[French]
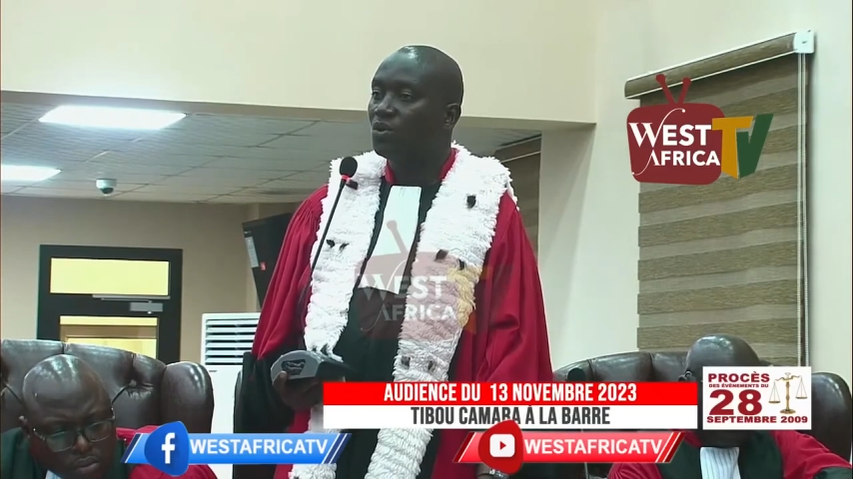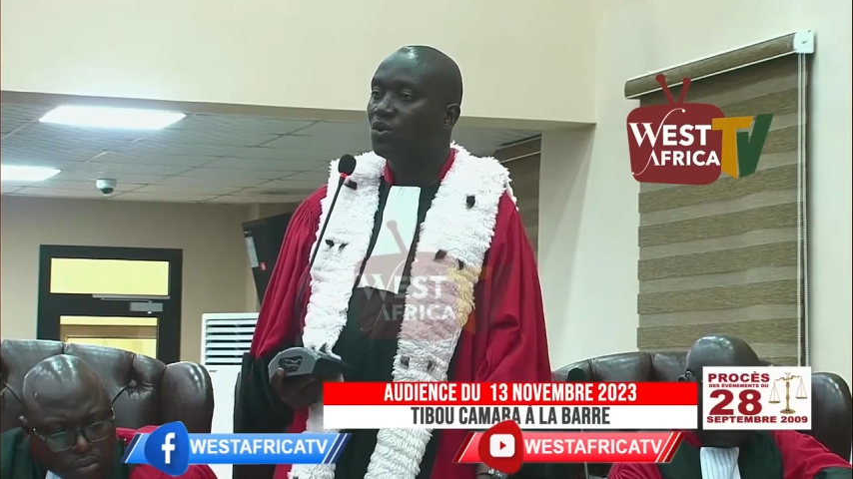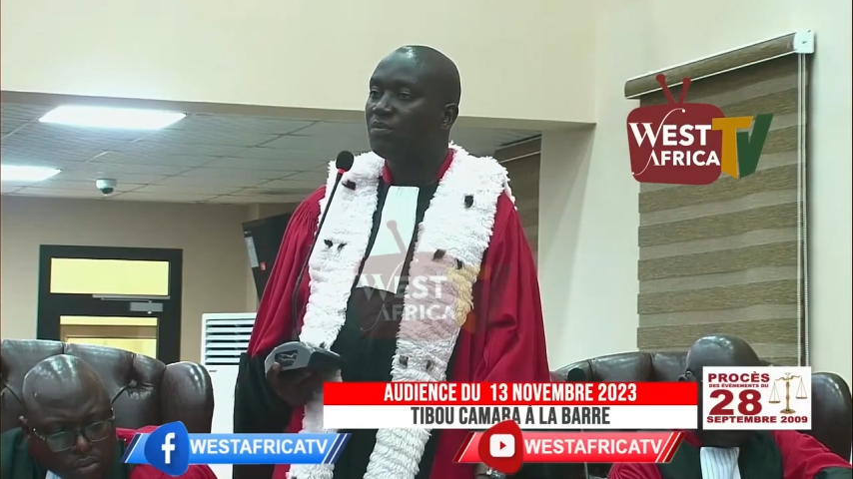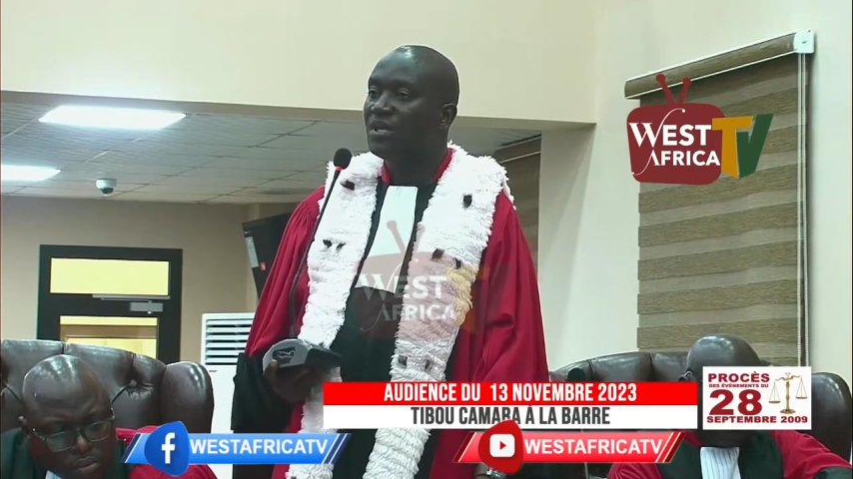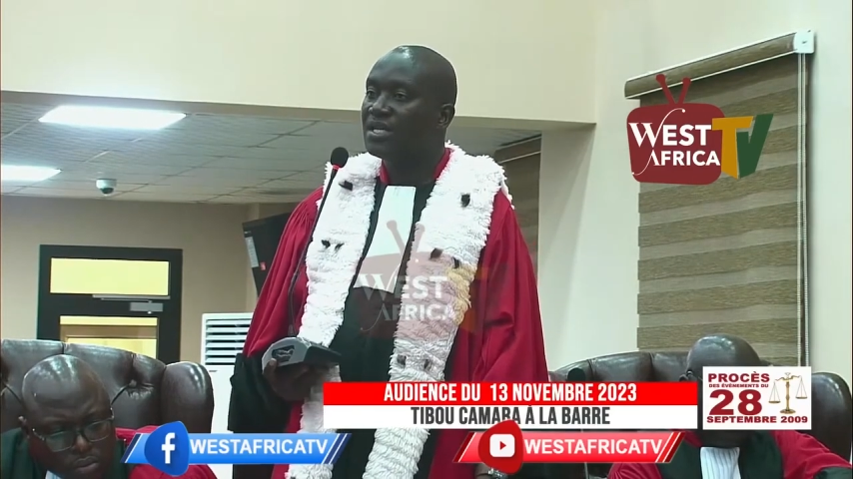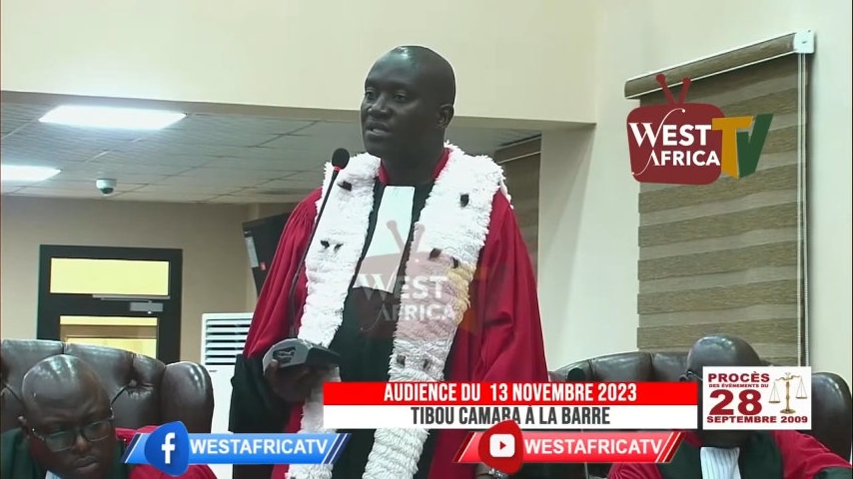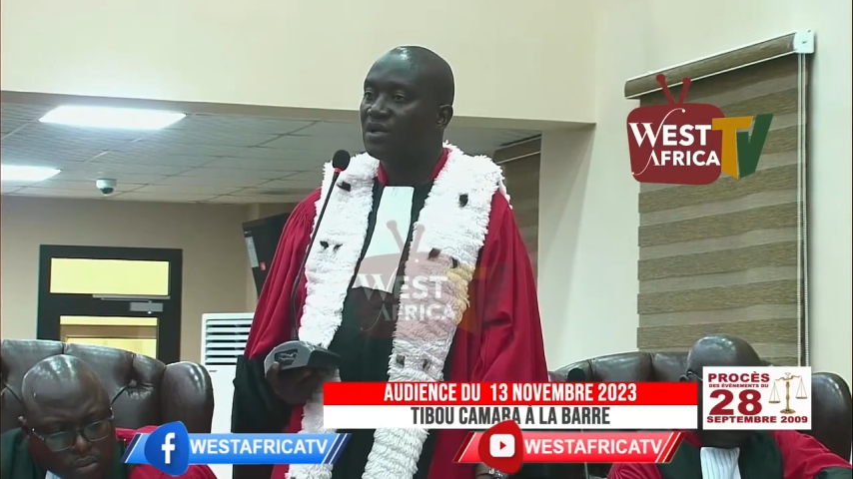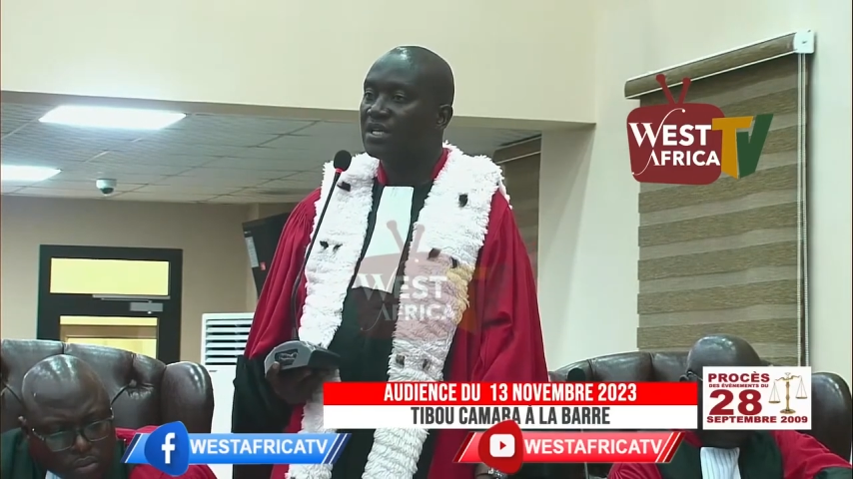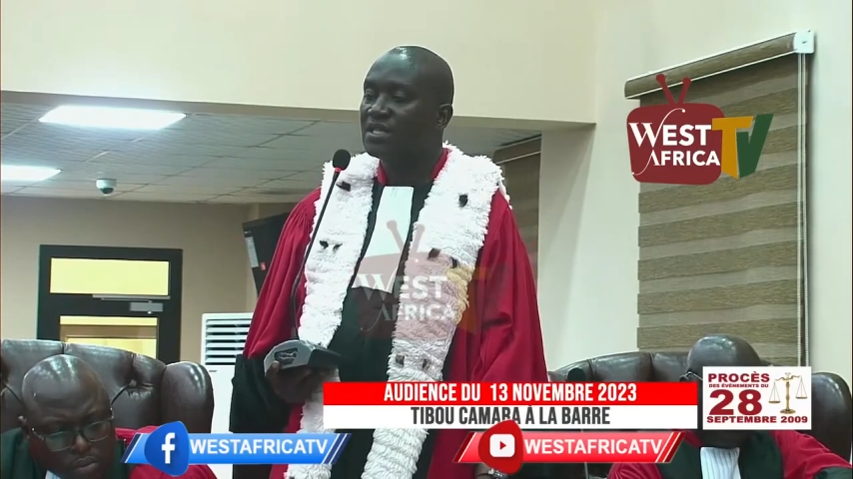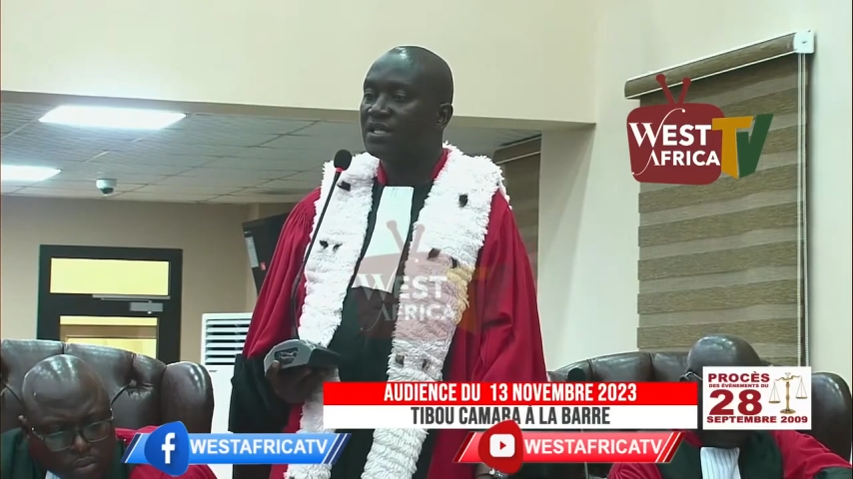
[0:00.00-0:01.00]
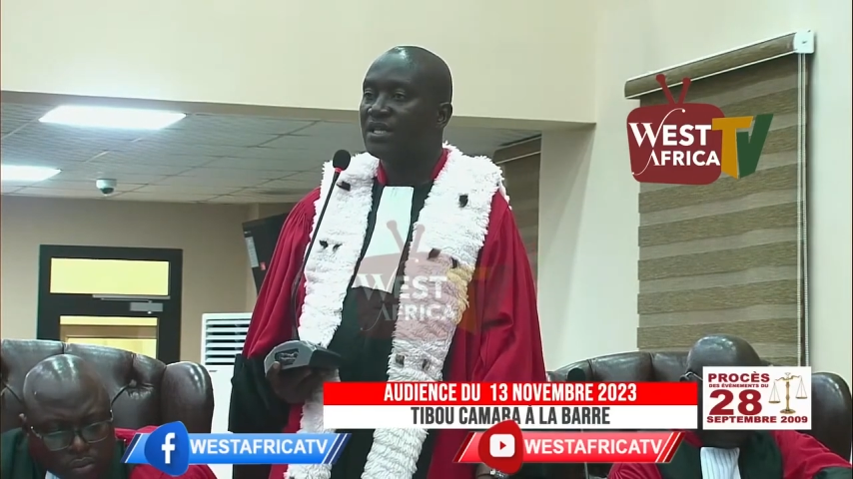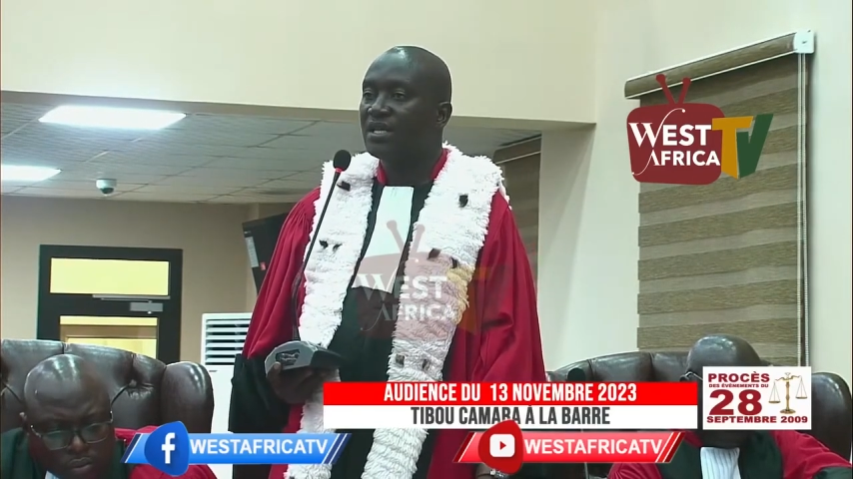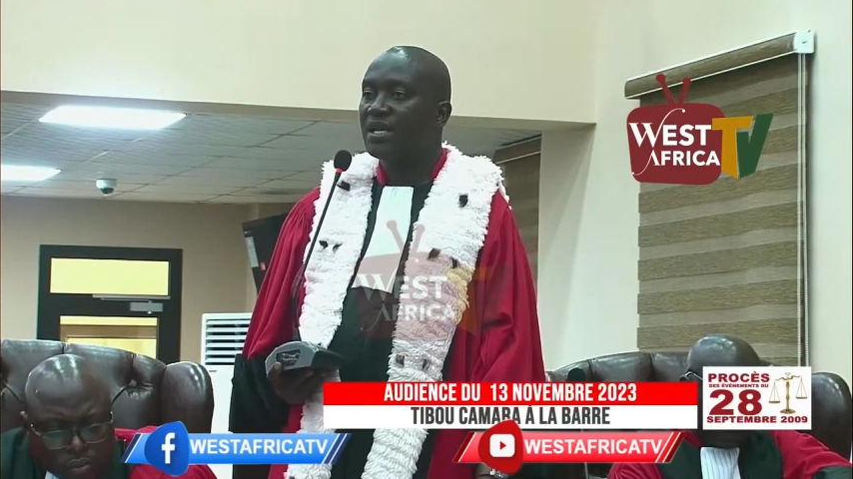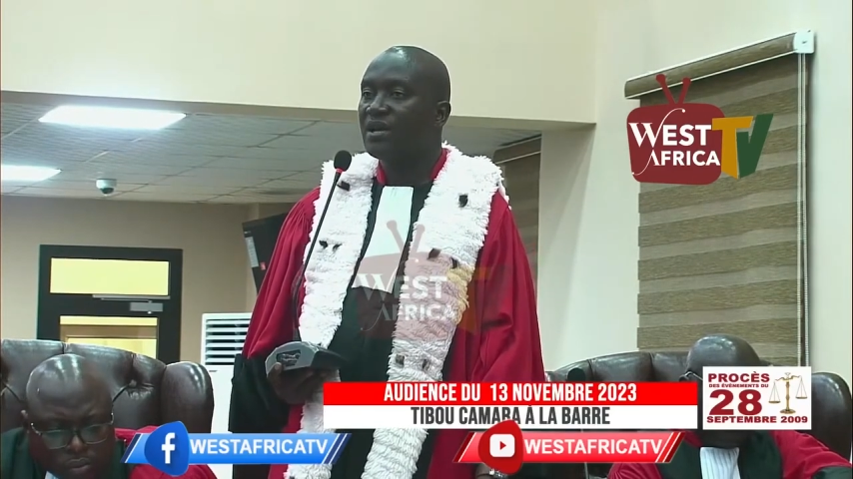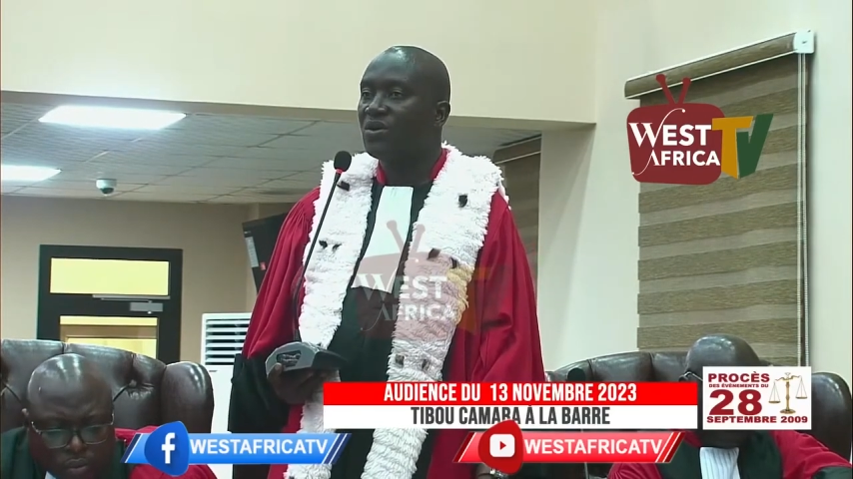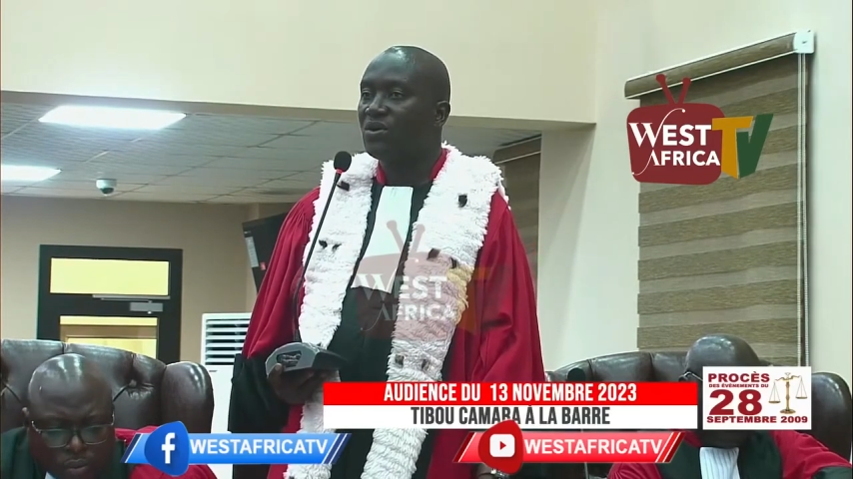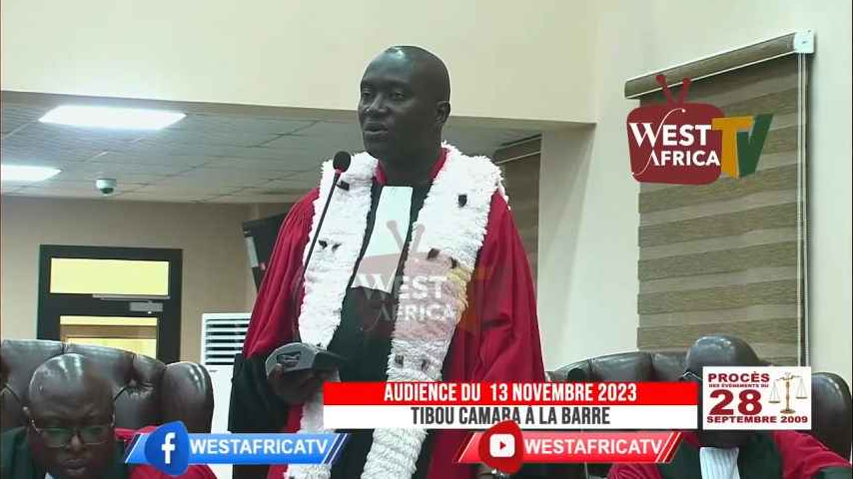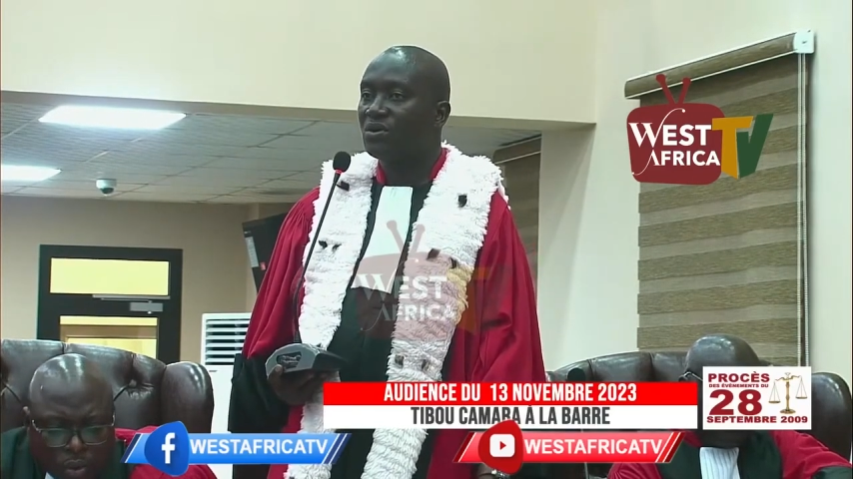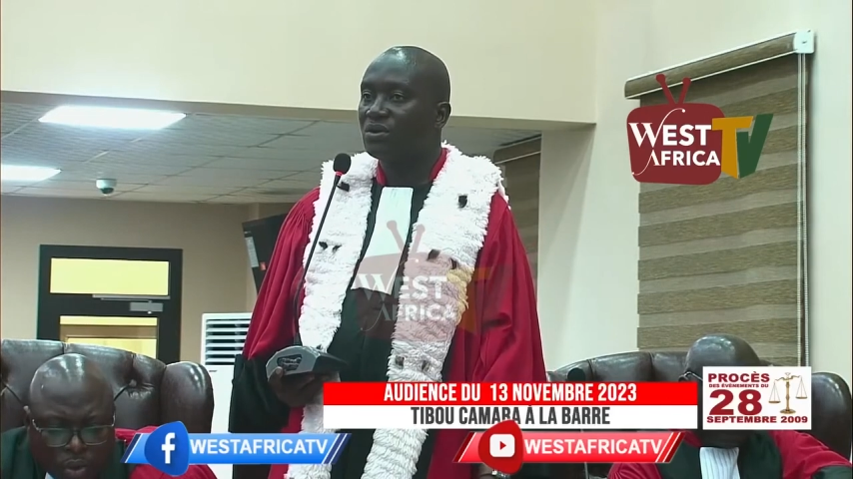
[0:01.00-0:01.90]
du ministre de la Santé d'alors,